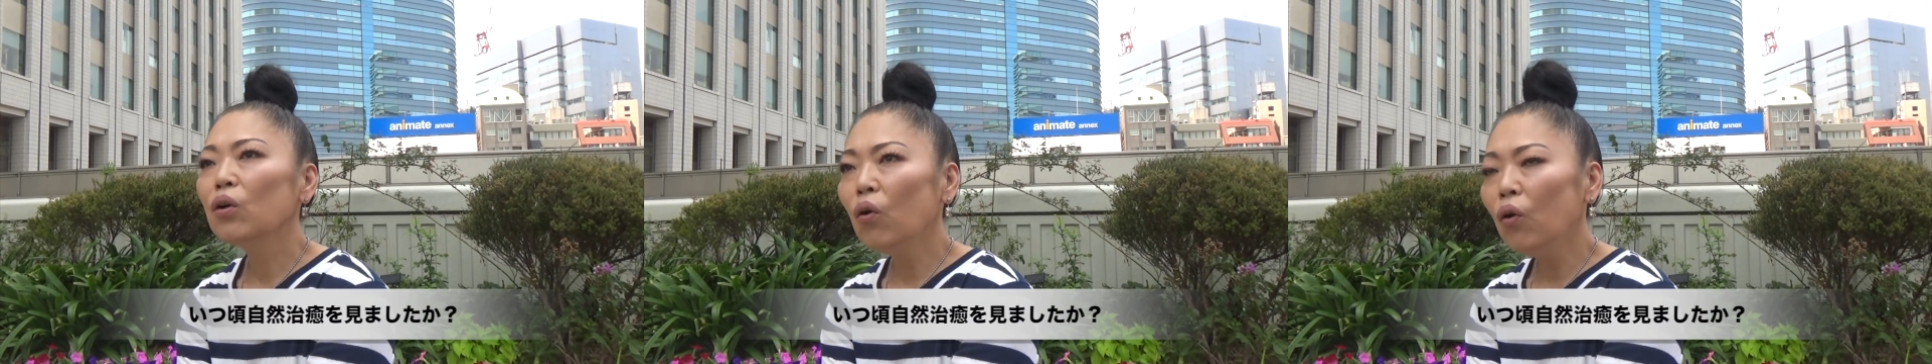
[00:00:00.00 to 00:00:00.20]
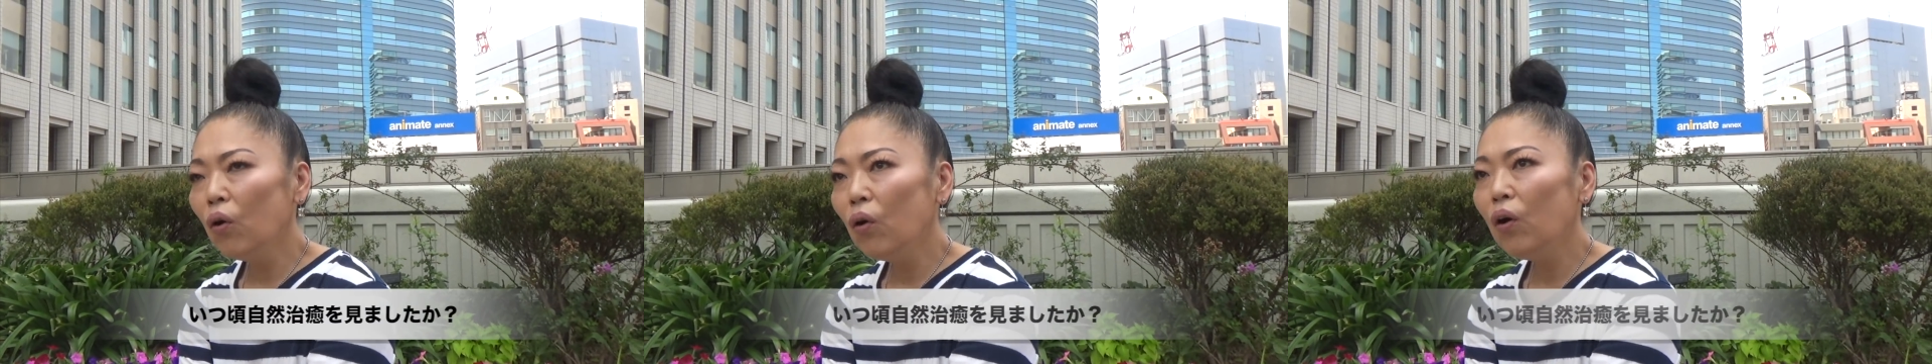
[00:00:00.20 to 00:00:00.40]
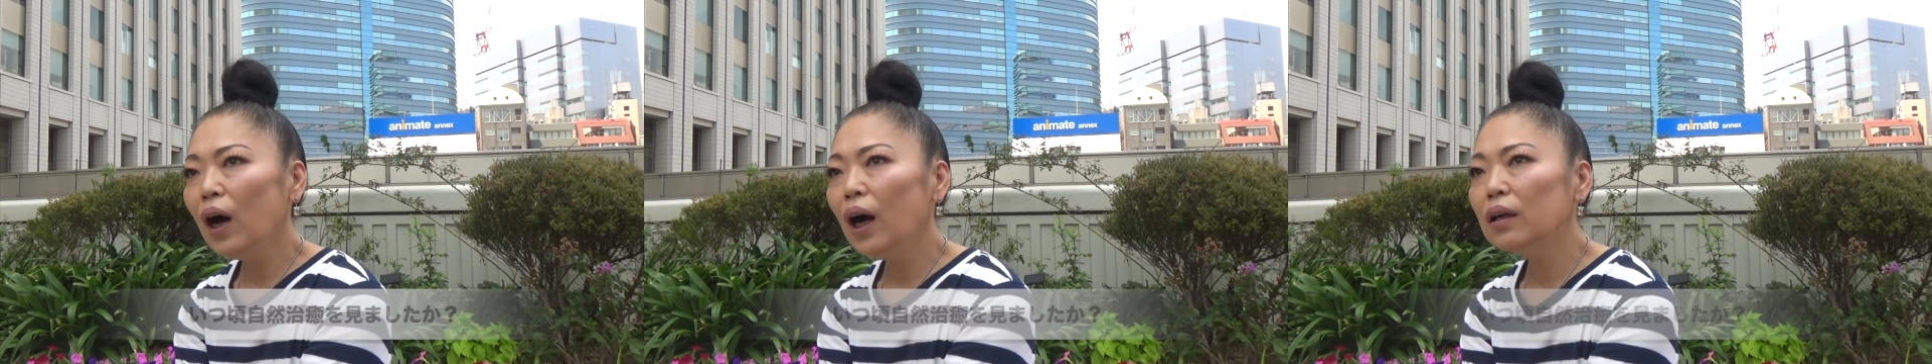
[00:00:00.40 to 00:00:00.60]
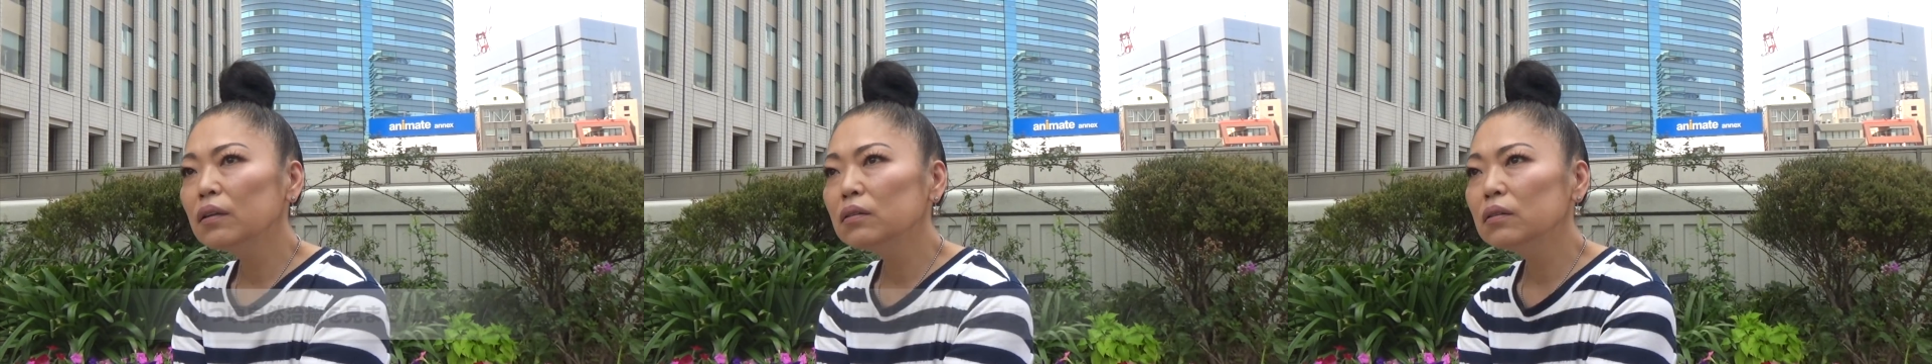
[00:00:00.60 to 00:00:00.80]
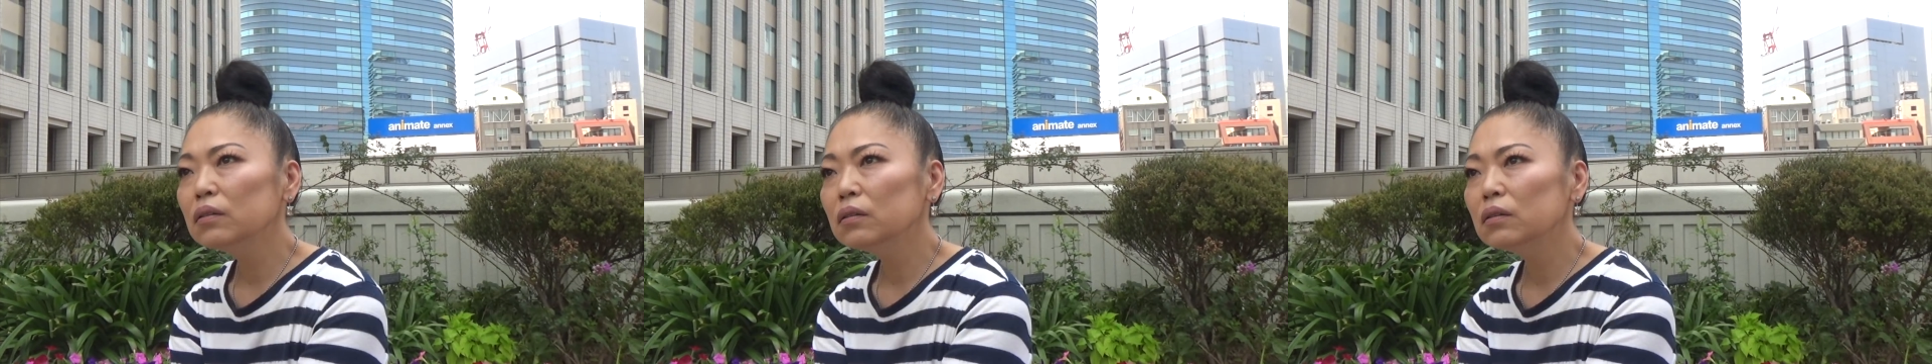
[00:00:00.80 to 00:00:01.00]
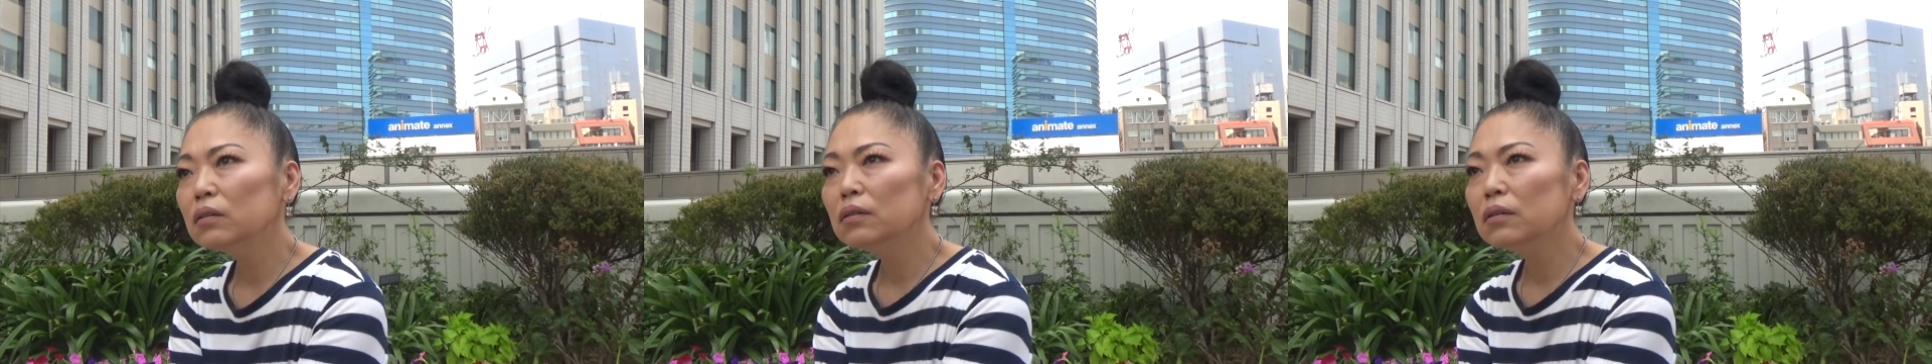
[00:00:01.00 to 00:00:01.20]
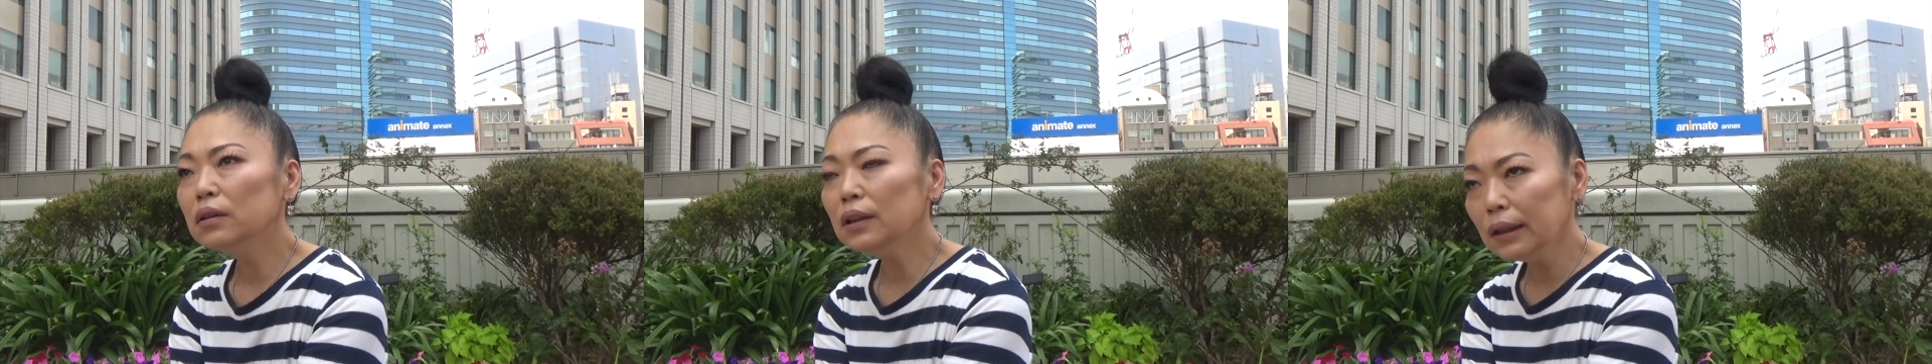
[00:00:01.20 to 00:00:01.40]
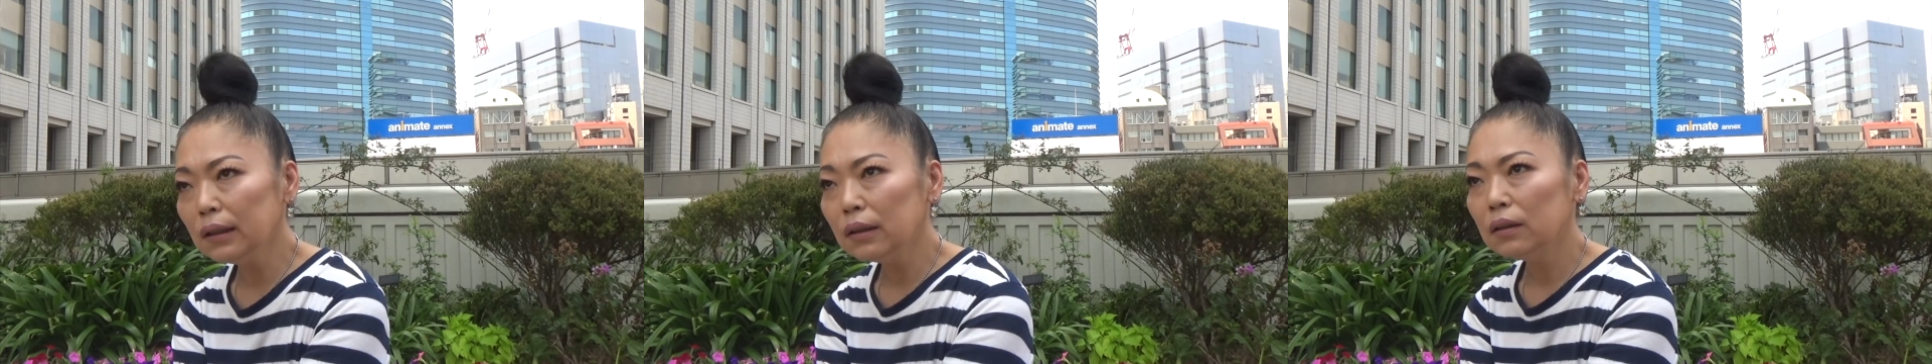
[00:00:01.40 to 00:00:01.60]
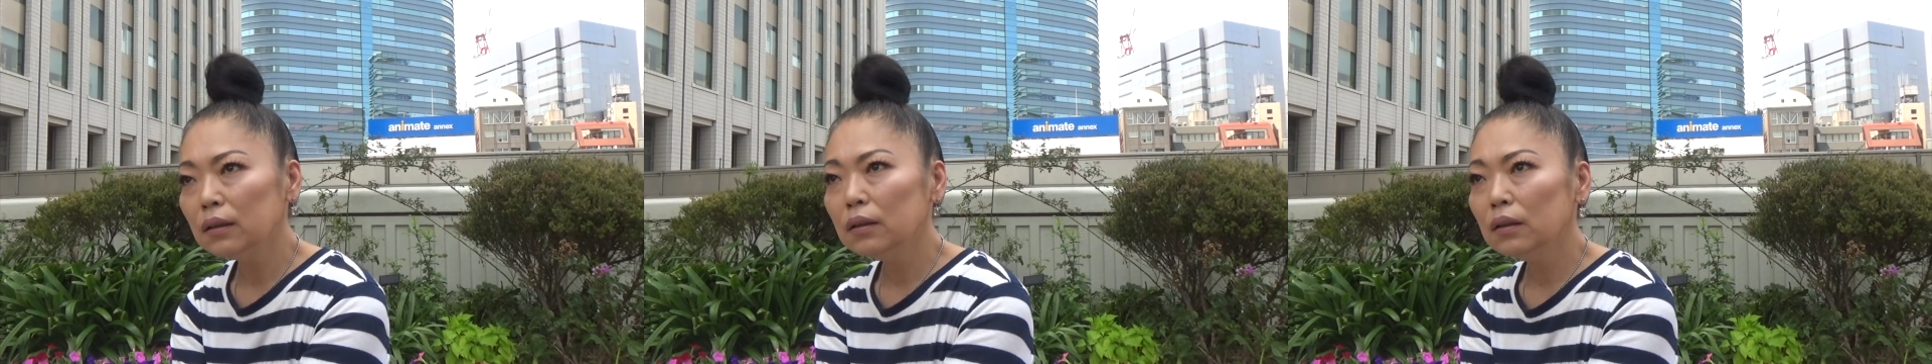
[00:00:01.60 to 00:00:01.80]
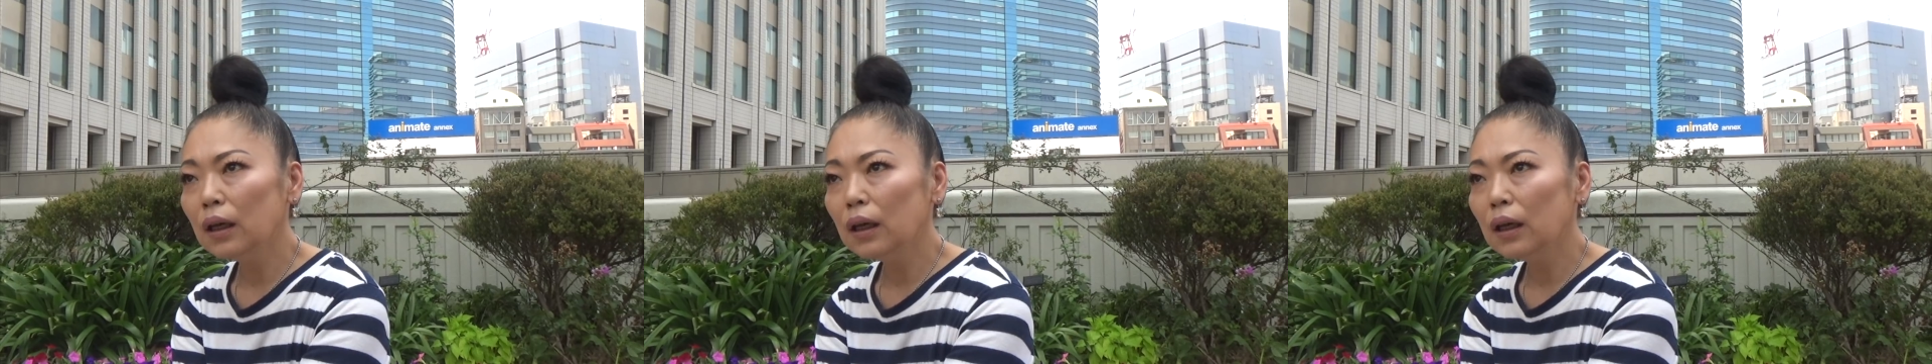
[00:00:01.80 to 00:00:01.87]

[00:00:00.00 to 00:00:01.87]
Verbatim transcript: 後半に